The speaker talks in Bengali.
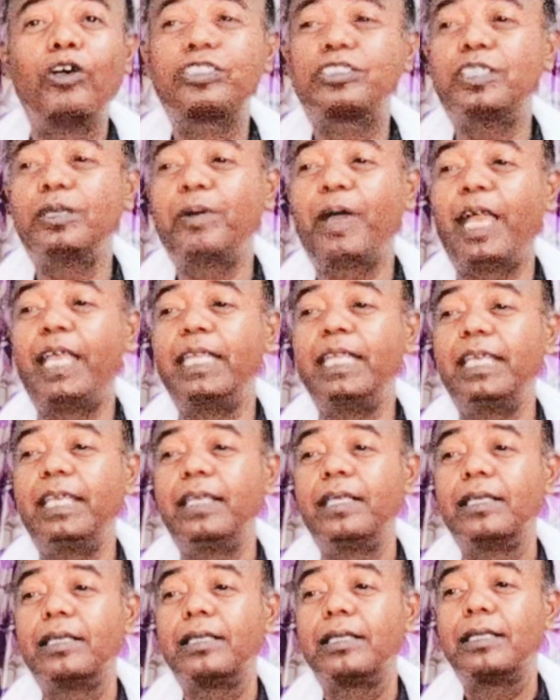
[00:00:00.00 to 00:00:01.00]
হস্তি
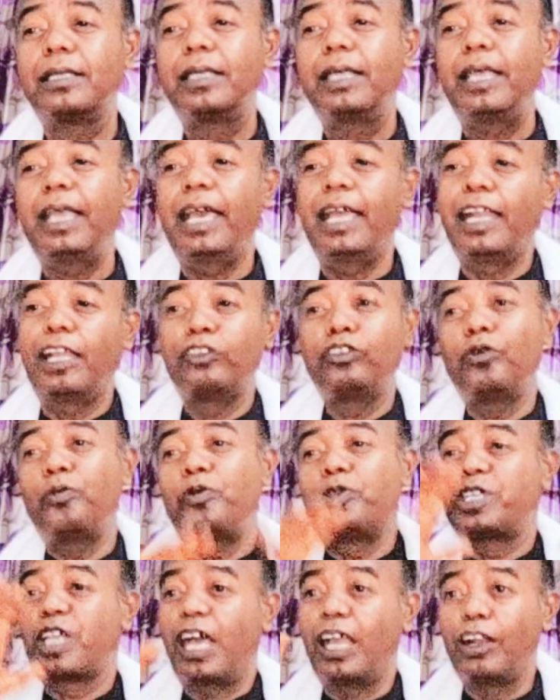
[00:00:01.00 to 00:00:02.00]
বাহিনী এরা তো
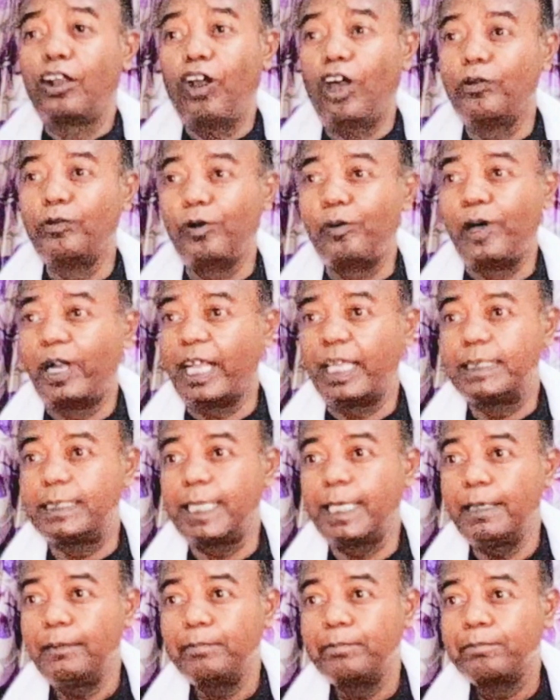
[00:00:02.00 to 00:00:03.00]
বিশাল গল্প
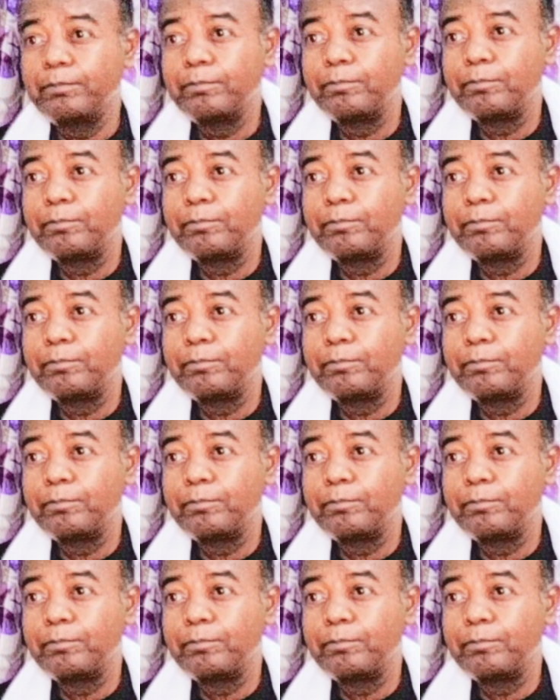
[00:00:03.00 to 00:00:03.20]
বানাইছে